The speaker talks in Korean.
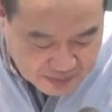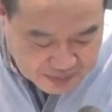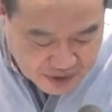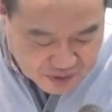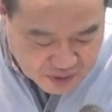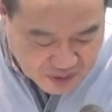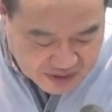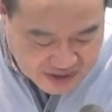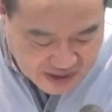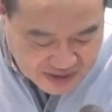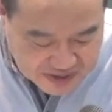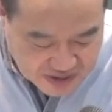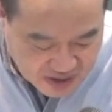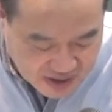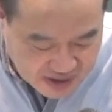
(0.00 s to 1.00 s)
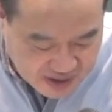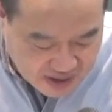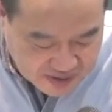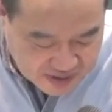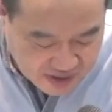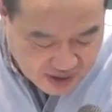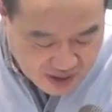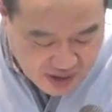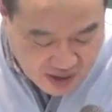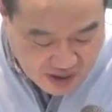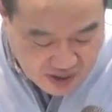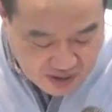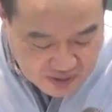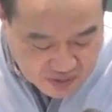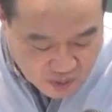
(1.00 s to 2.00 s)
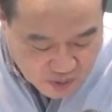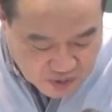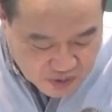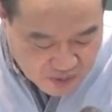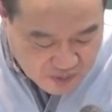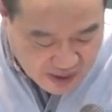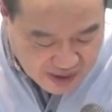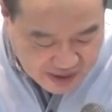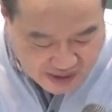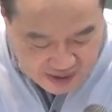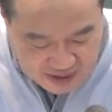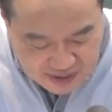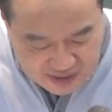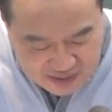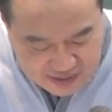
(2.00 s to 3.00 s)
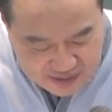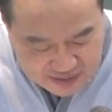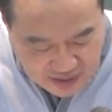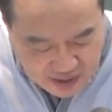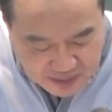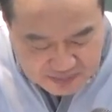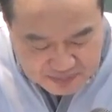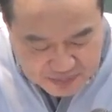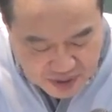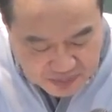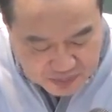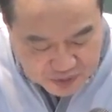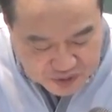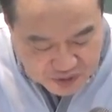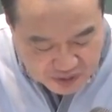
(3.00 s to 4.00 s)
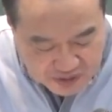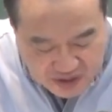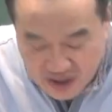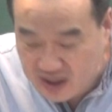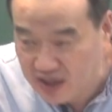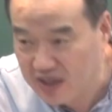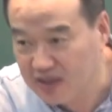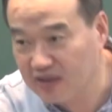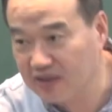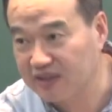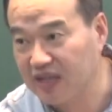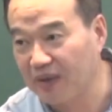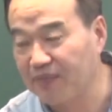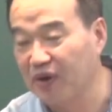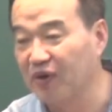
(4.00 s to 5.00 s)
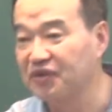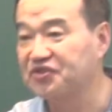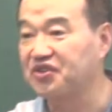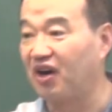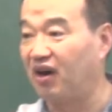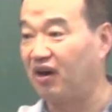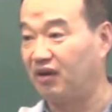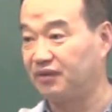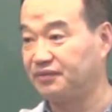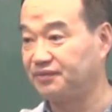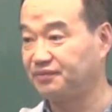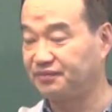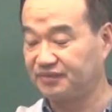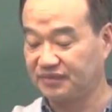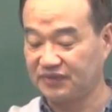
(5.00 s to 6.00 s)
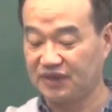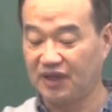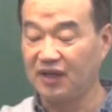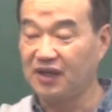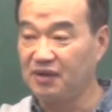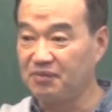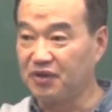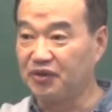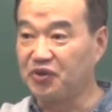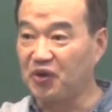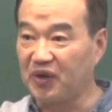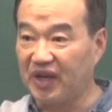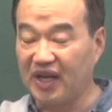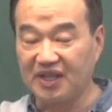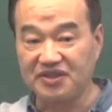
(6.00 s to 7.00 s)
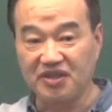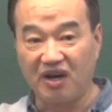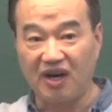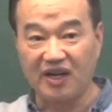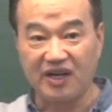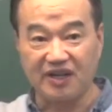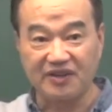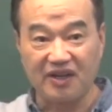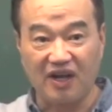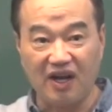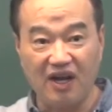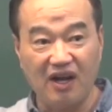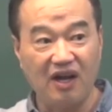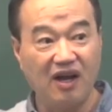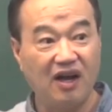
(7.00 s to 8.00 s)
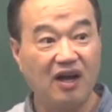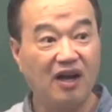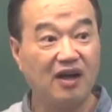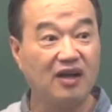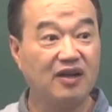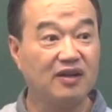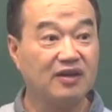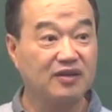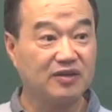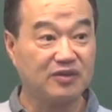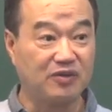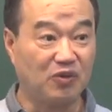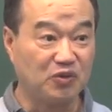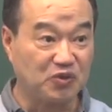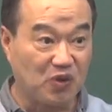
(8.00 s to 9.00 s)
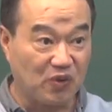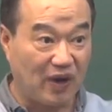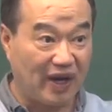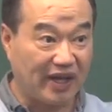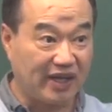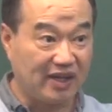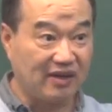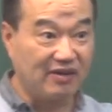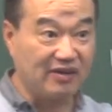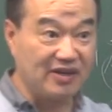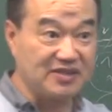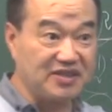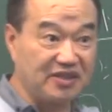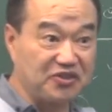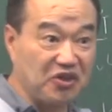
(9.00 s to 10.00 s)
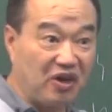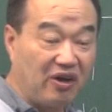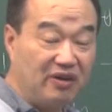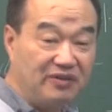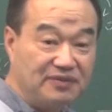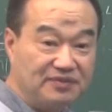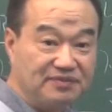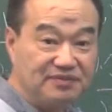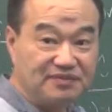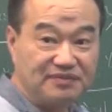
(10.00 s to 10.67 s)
변동에 대한 저항이라든가, 동조 과잉, 그 다음 법문 용례, 이거 다 배웠죠? 변동에 대한 저항이라든가, 동조 과잉, 이런 거 있었죠?